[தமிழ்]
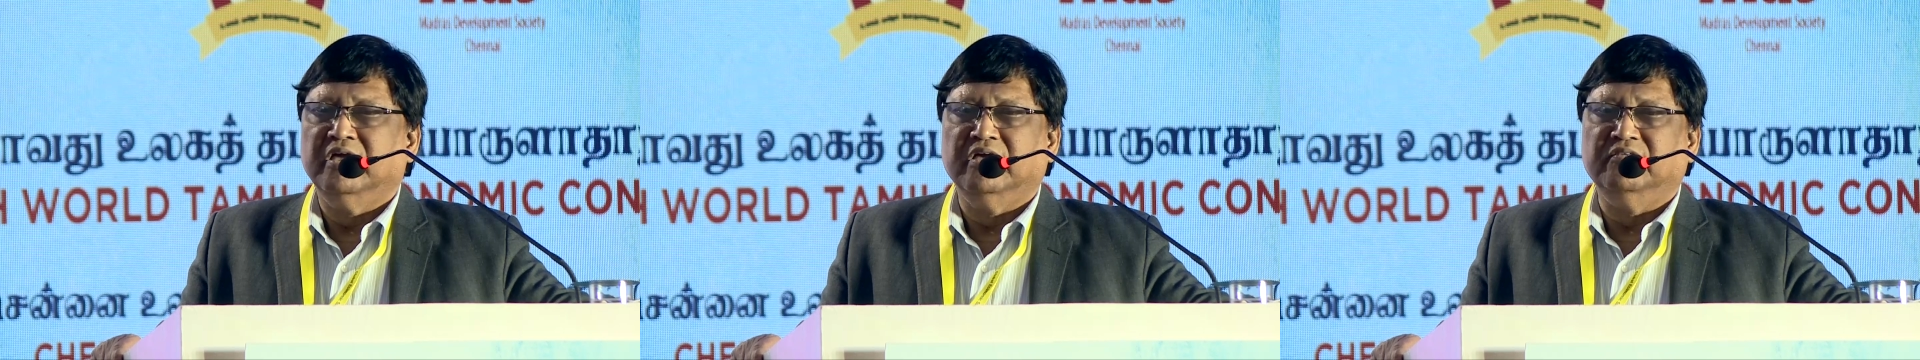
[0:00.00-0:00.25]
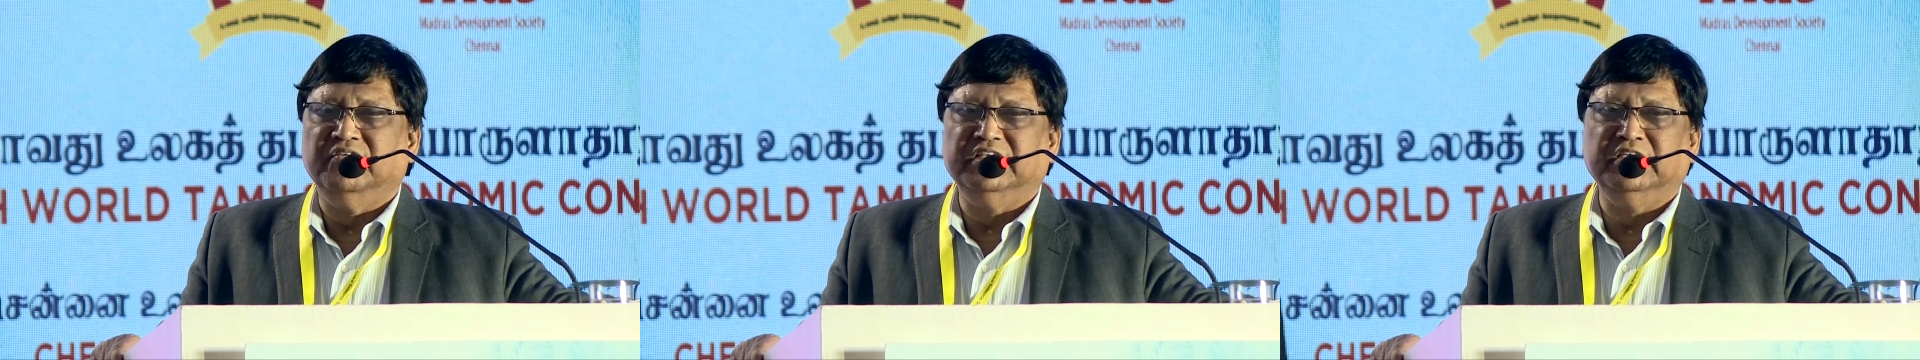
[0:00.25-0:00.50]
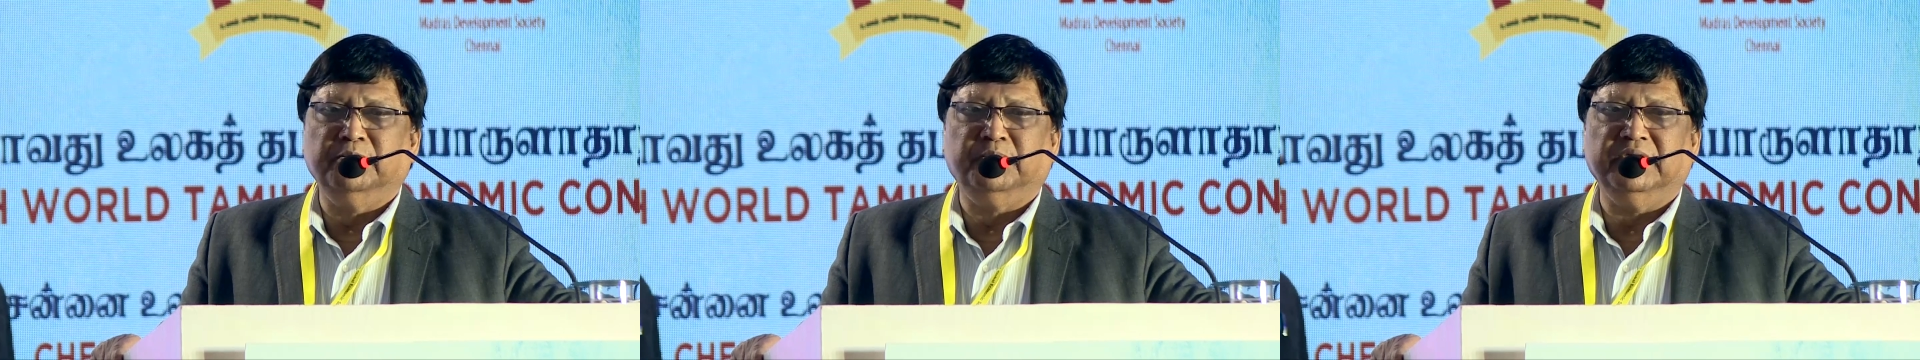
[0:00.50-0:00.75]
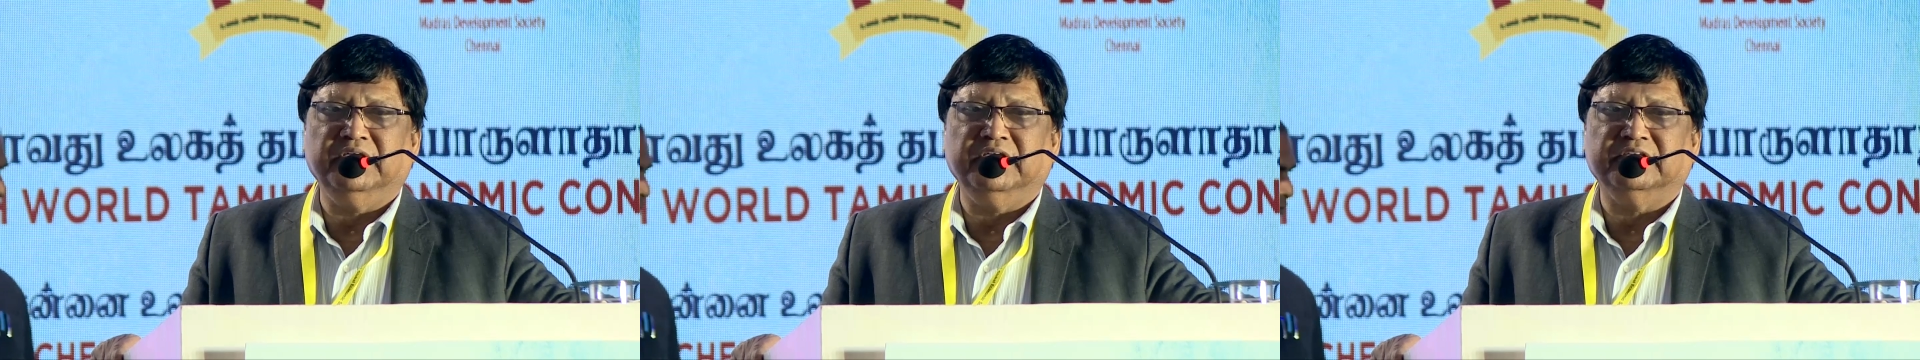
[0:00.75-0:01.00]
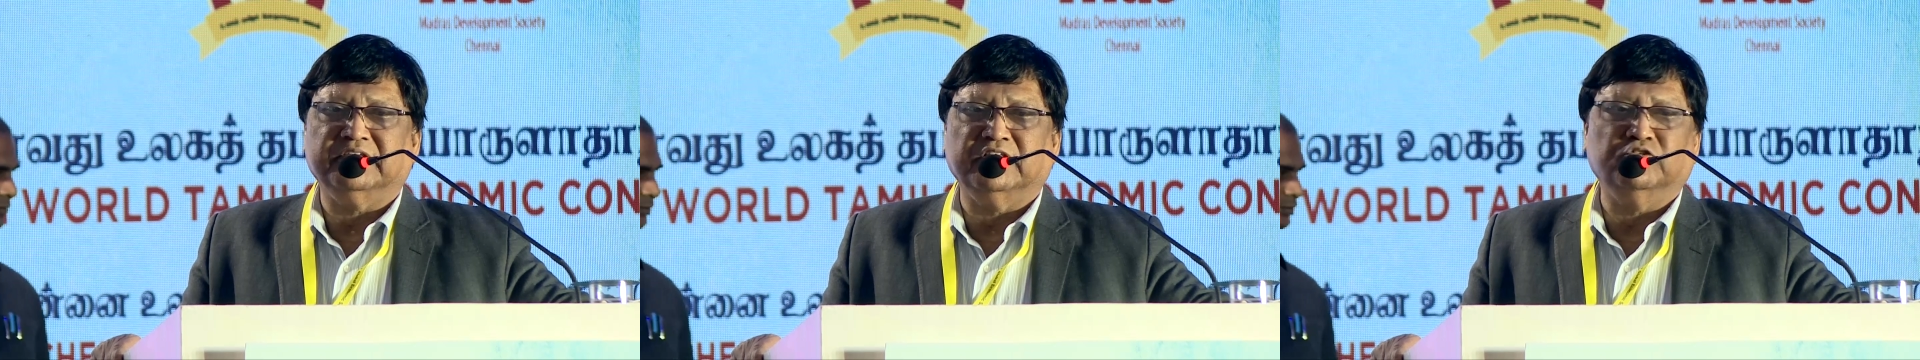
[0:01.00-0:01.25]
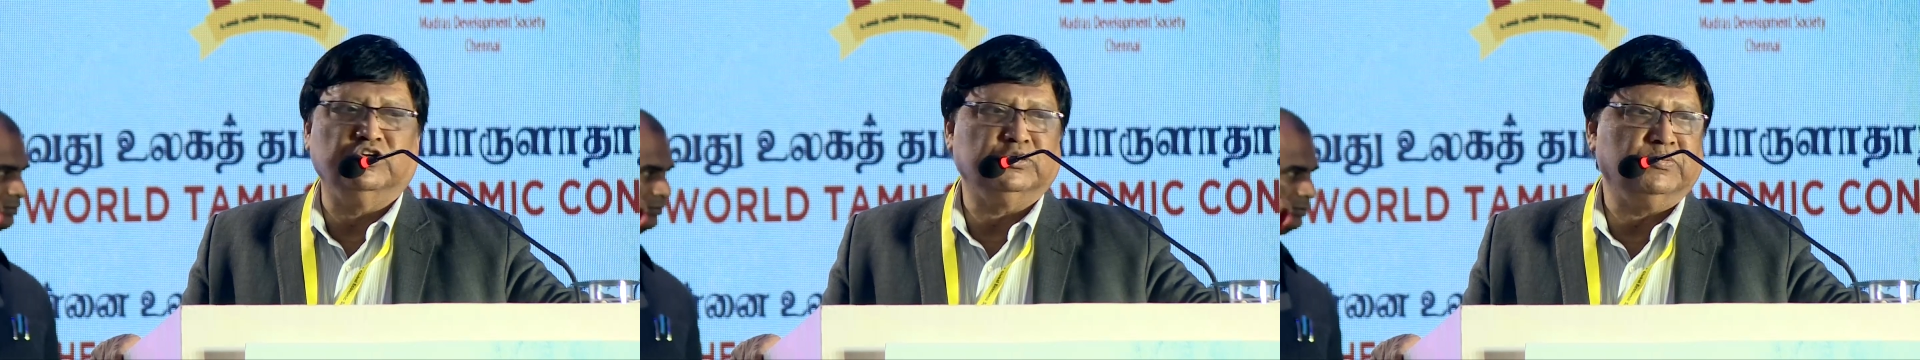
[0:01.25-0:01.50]
பிஜேபி
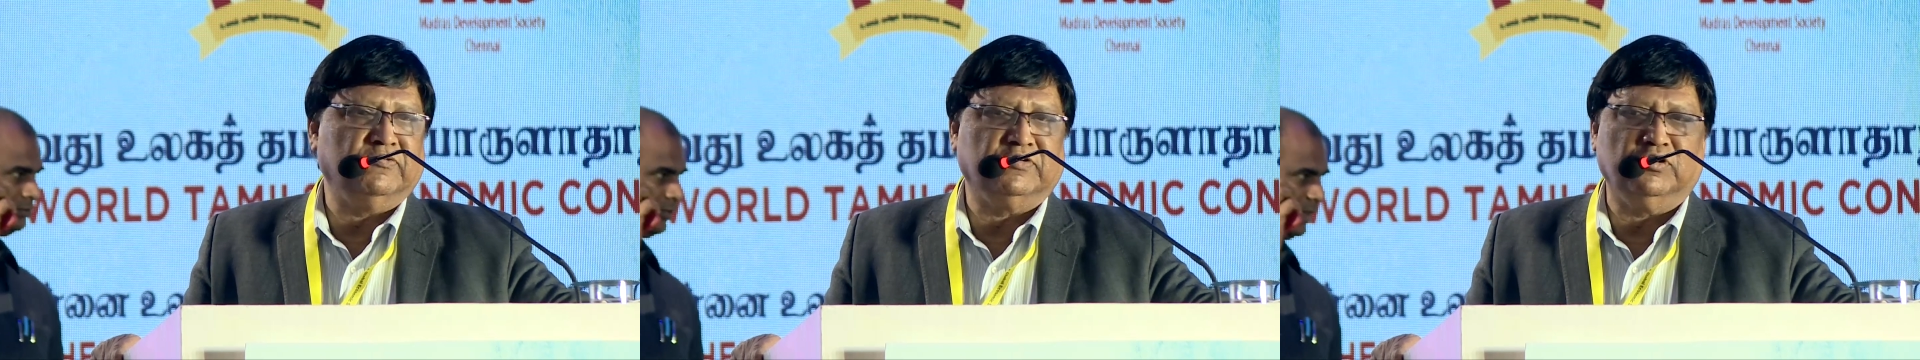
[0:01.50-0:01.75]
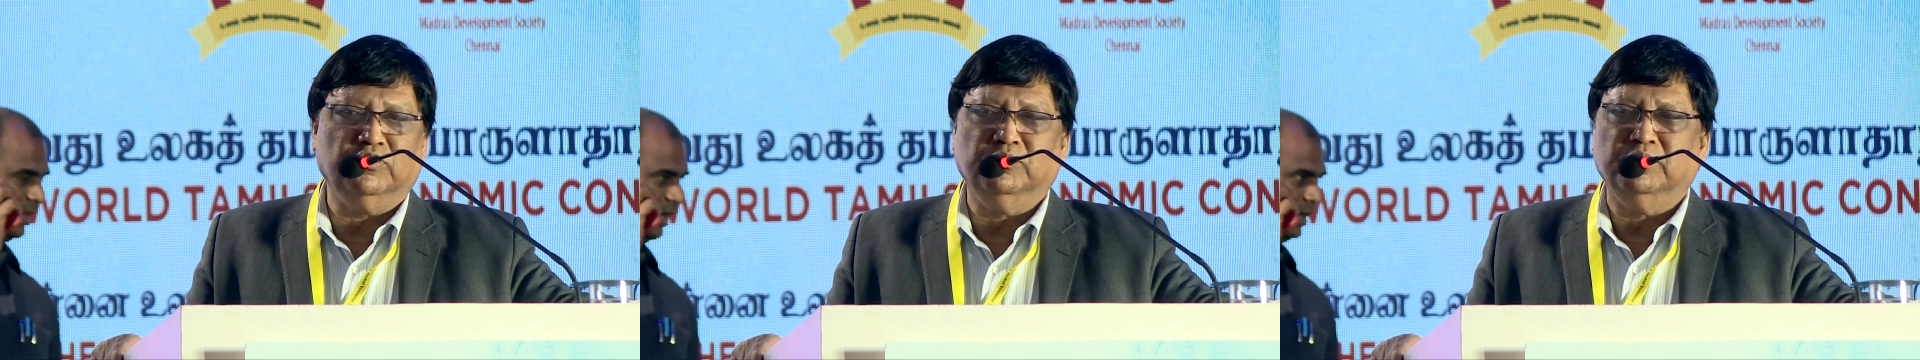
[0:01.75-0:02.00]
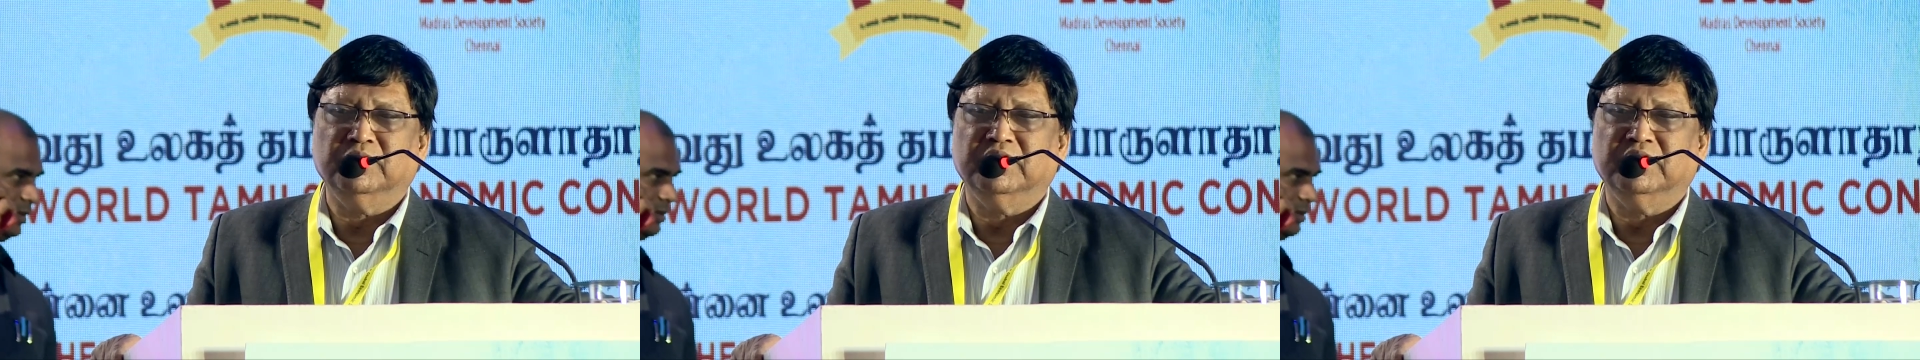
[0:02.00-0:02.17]
சந்தோஷ் அவர்களும்